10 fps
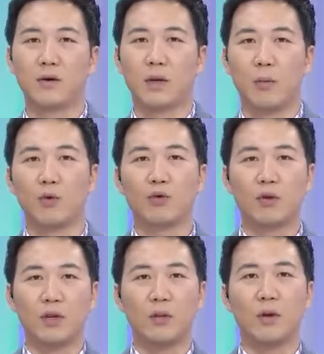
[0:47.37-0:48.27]
이렇게 봉투를
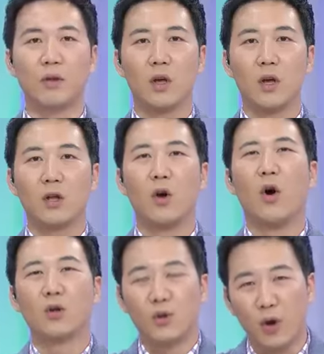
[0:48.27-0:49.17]
드리면
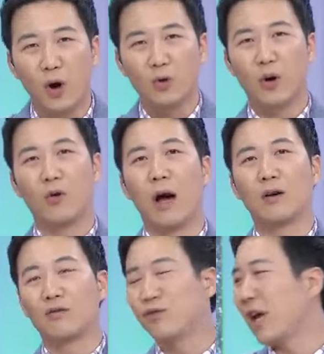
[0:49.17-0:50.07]
넣어도 넣어도 하고 아,
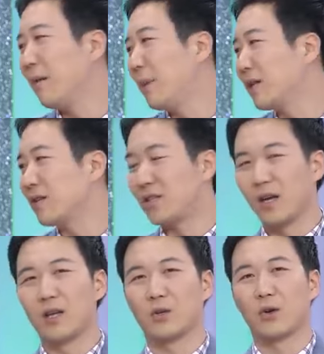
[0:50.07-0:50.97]
굳이 안 받으시잖아요. 저렇게